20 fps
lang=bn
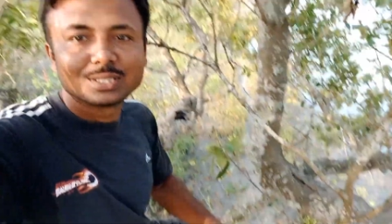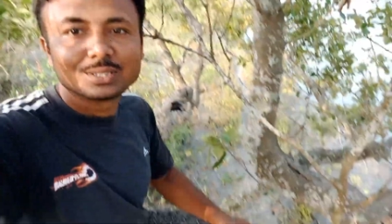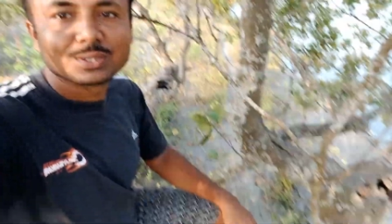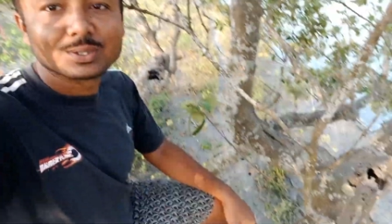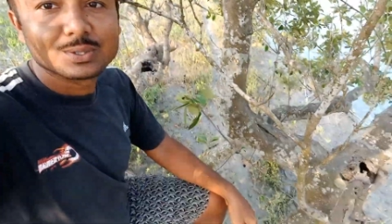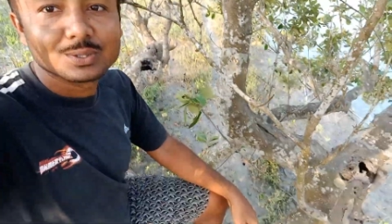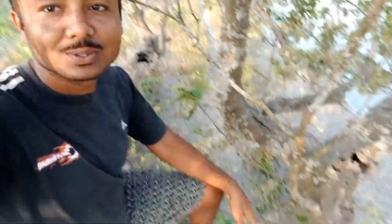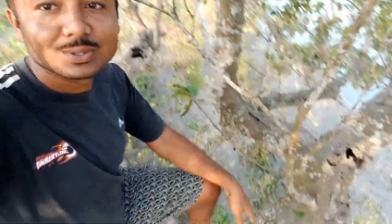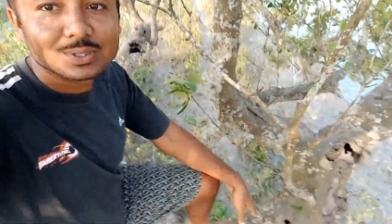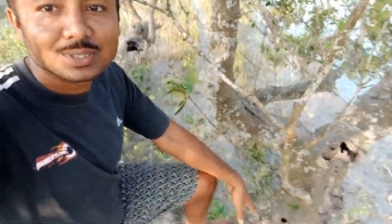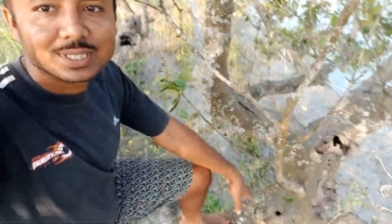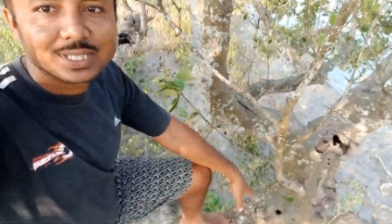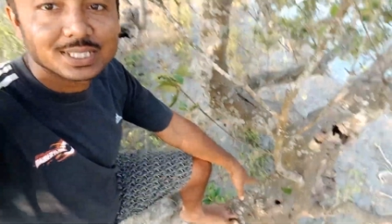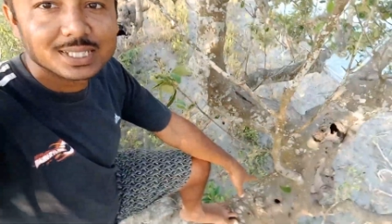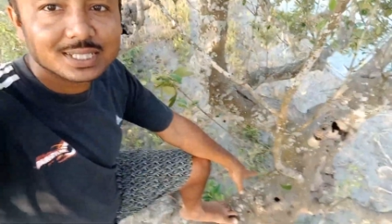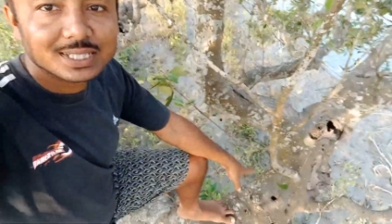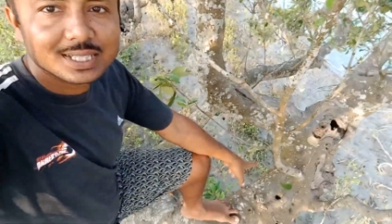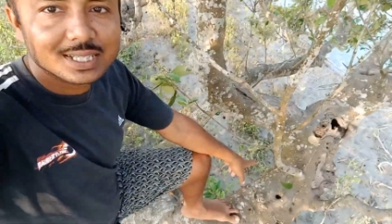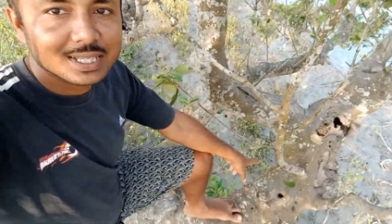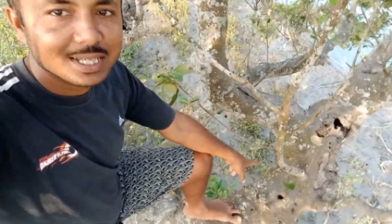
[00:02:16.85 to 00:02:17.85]
তো ঠিক
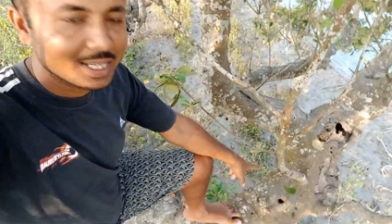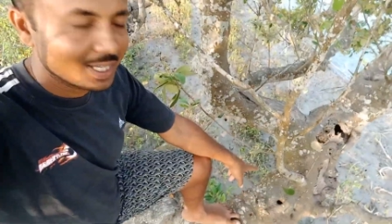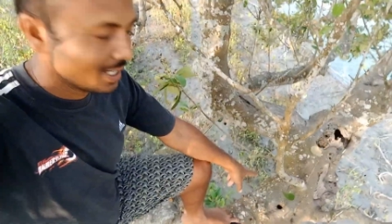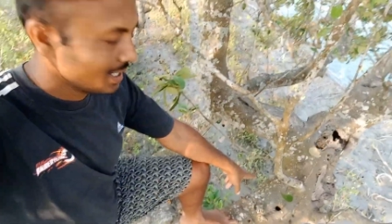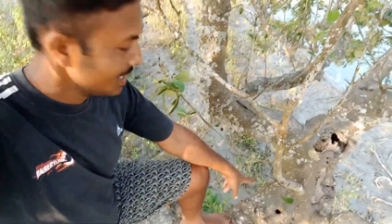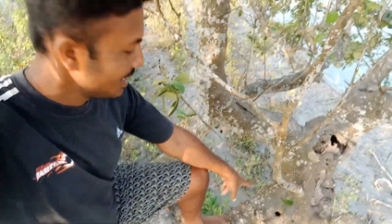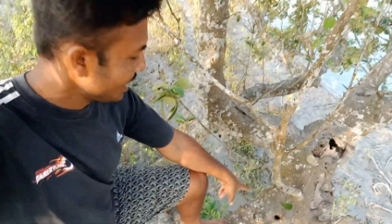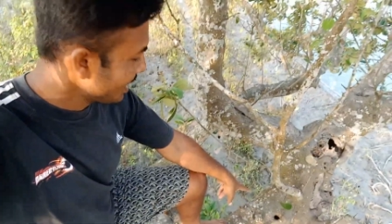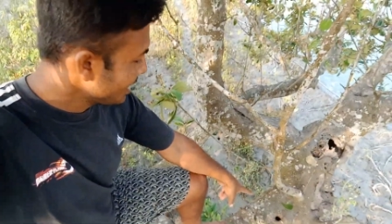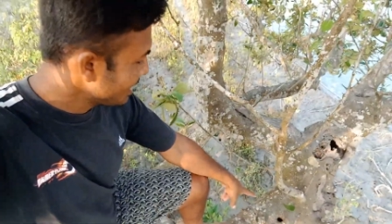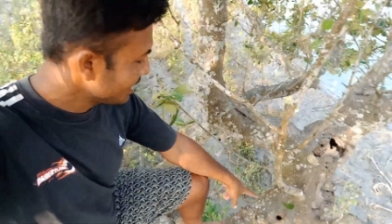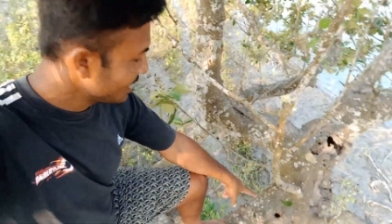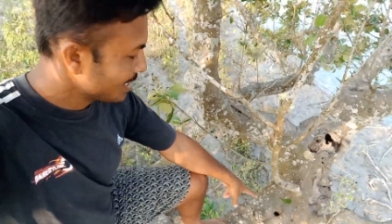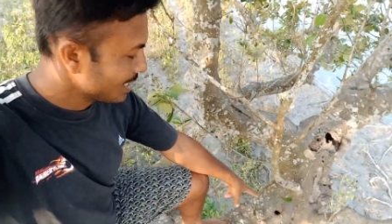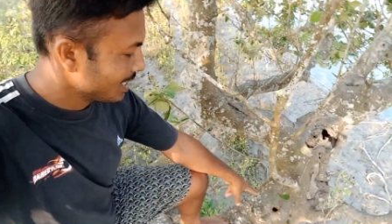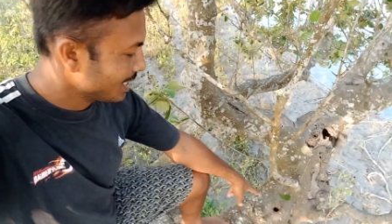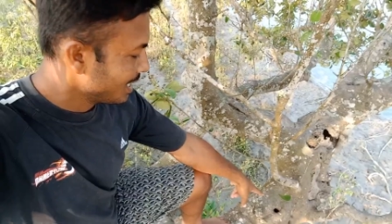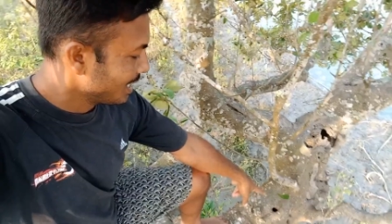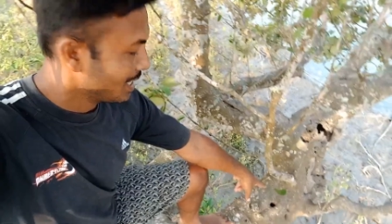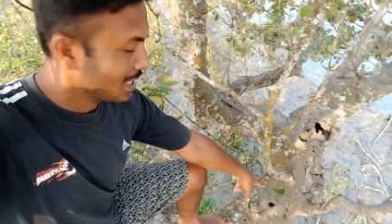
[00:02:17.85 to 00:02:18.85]
এই এই যে
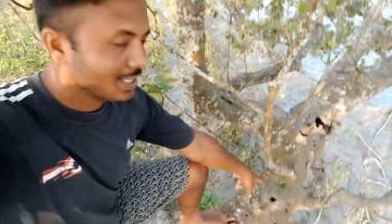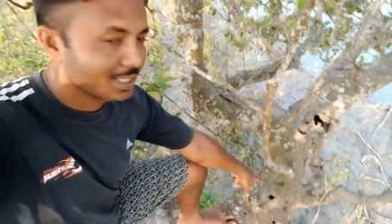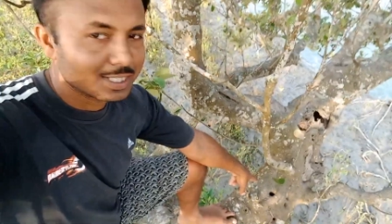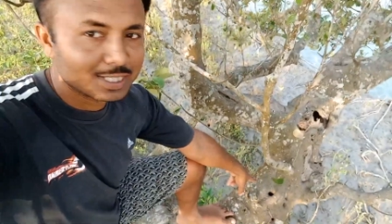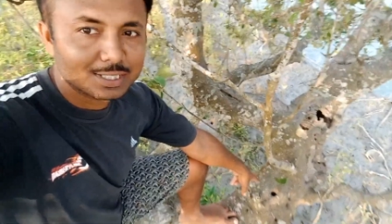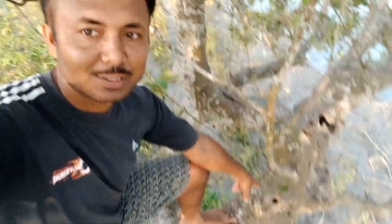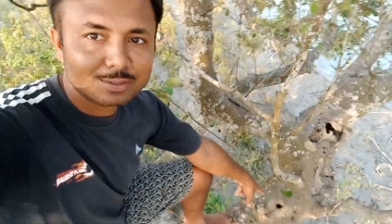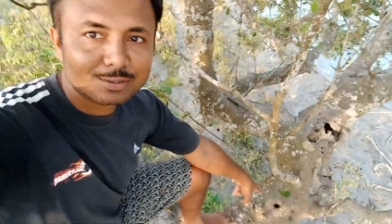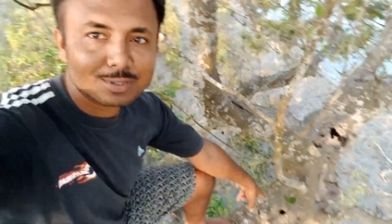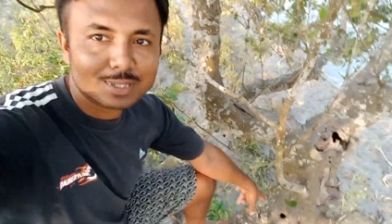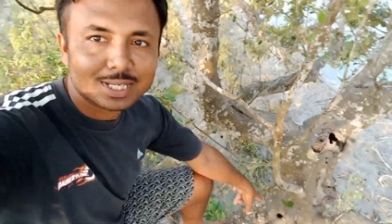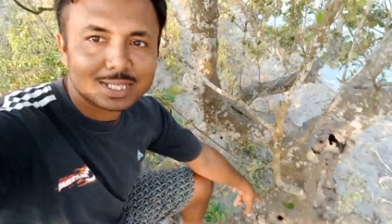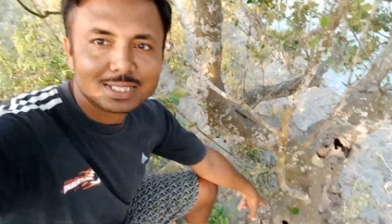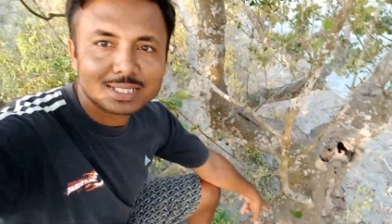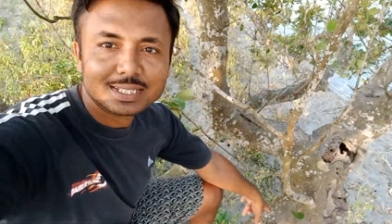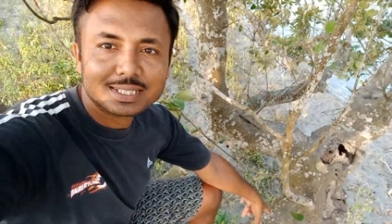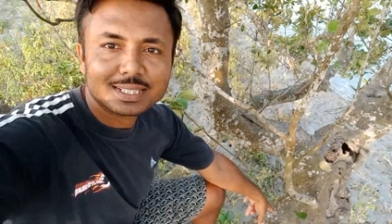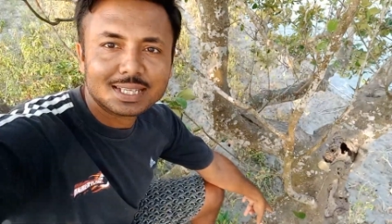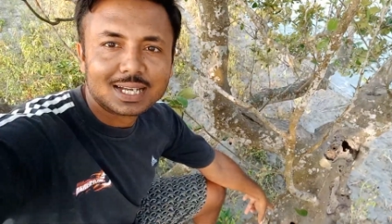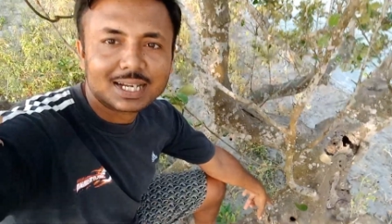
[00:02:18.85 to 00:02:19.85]
এই ছিদ্রটা
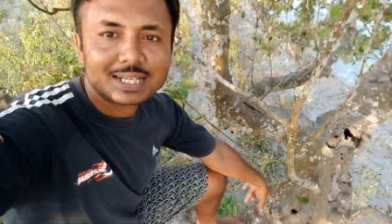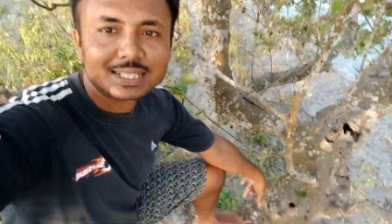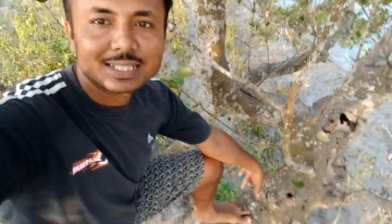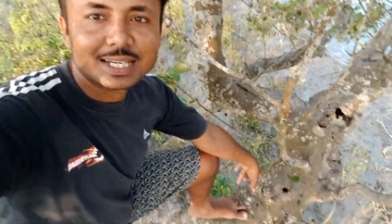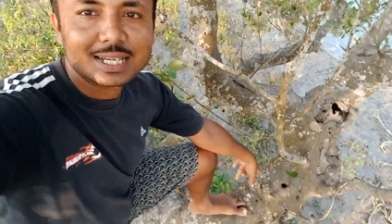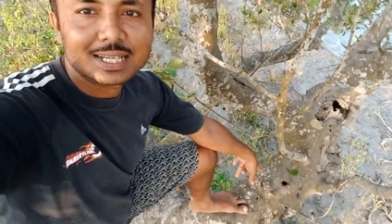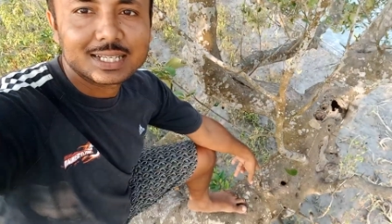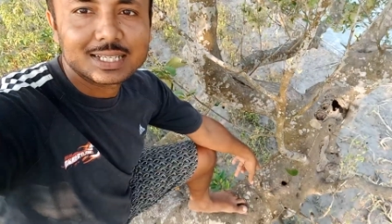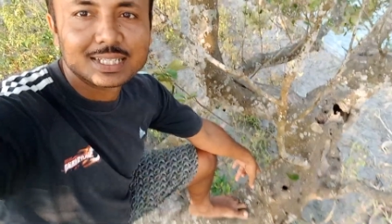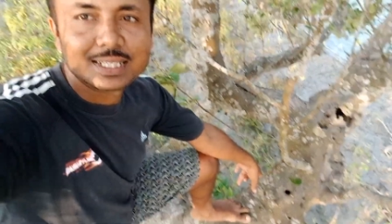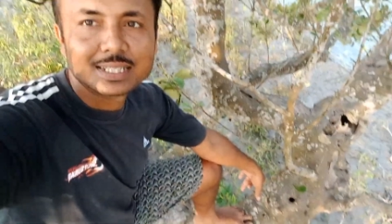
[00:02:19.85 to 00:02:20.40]
দিয়ে দেখা যায়